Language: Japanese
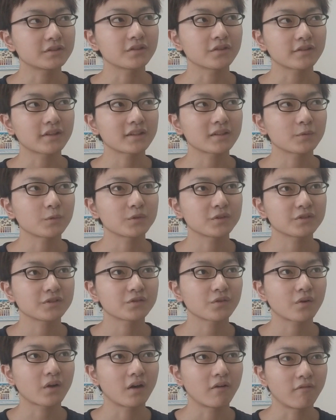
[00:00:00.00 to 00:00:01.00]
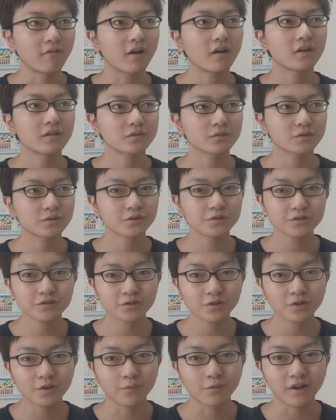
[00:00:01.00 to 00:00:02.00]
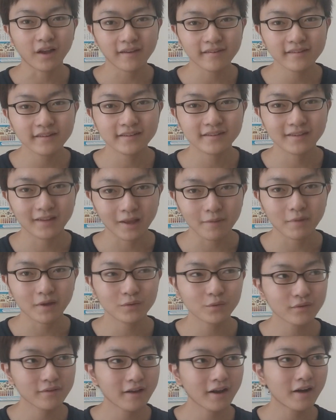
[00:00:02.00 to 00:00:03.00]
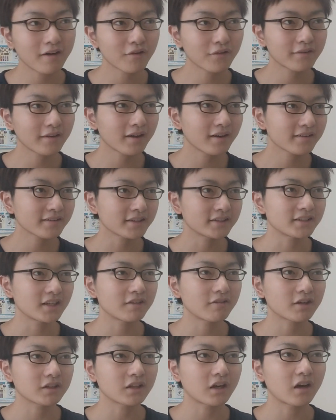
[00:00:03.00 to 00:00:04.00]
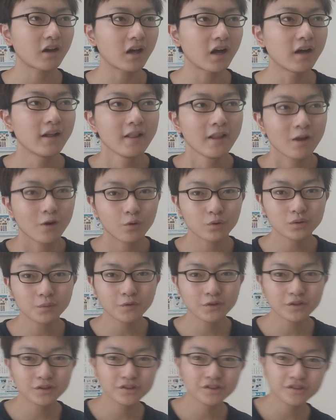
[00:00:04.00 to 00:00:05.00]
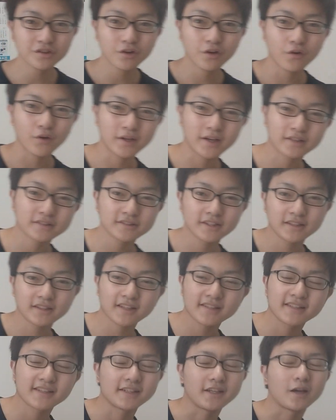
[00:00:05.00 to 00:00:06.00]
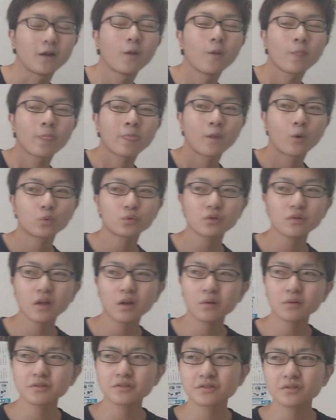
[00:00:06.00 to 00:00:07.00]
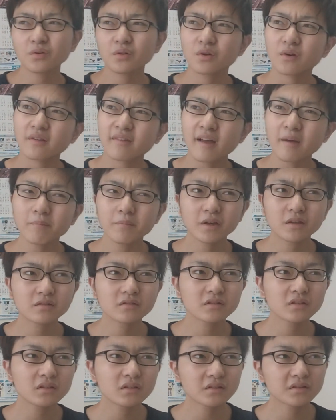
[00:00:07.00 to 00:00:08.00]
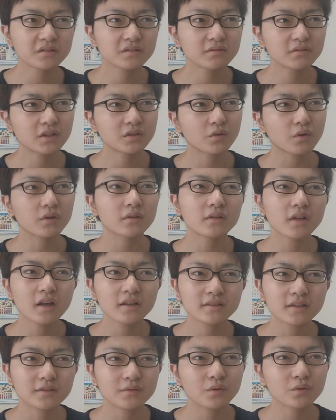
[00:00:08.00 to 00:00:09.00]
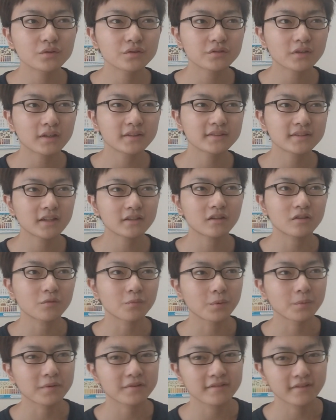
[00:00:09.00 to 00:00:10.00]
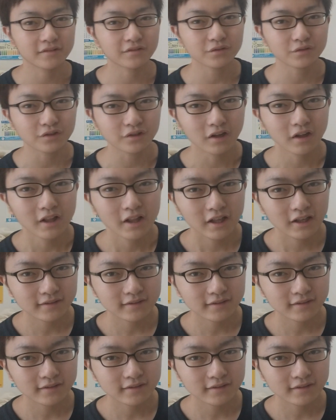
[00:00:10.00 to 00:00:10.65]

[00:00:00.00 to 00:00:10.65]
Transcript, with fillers: いですよ、埼玉の水族館は。入場料も安いしね、まあ当然川の魚しかいないわけだから、子供の入場料は100円だし、大人の入場料は320円とか、確かそういう感じだったと思いますね。ちょっと、